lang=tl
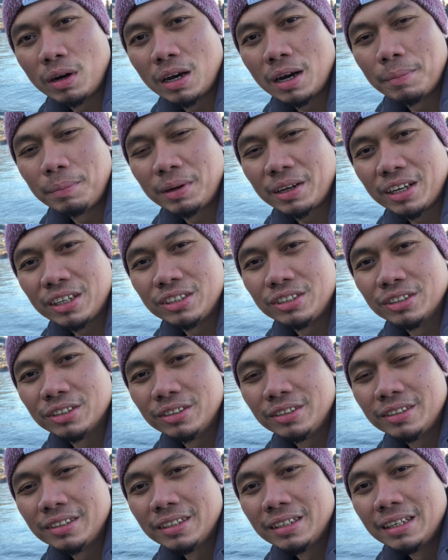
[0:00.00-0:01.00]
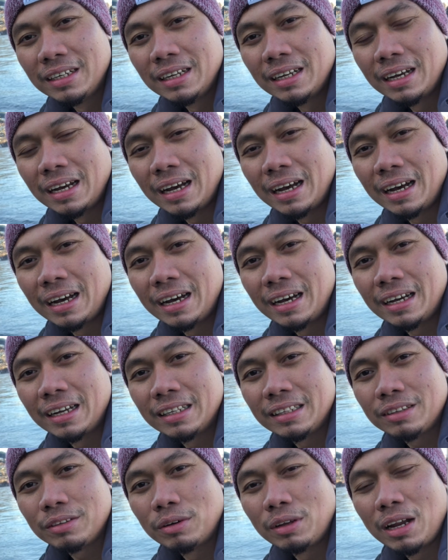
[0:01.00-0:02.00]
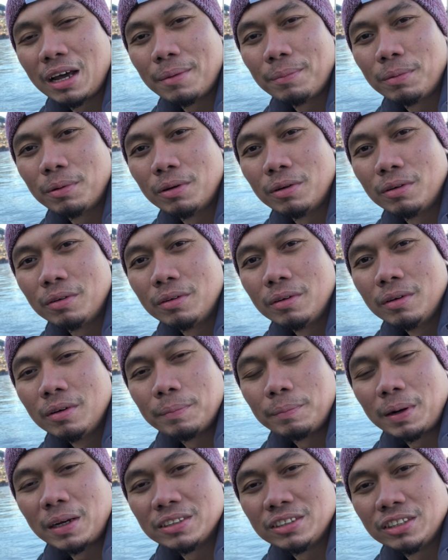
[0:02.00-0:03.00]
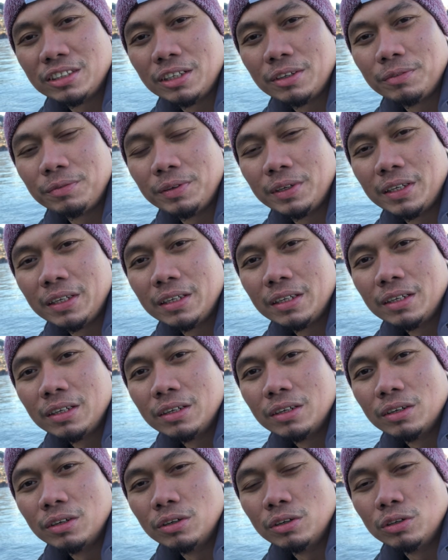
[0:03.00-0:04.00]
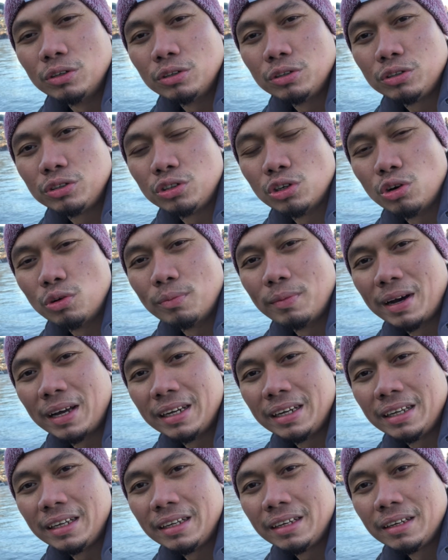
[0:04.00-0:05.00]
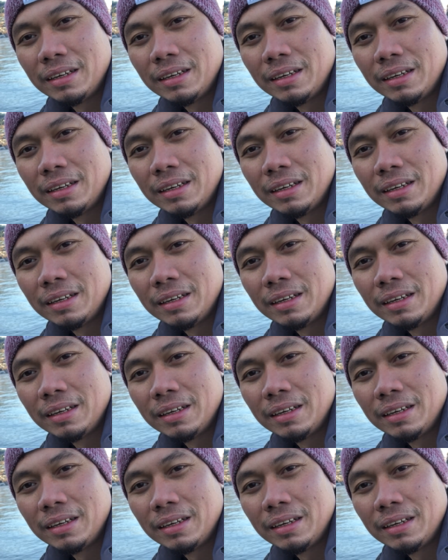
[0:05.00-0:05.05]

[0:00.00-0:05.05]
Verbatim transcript: ang application at wala pong processing fee o show money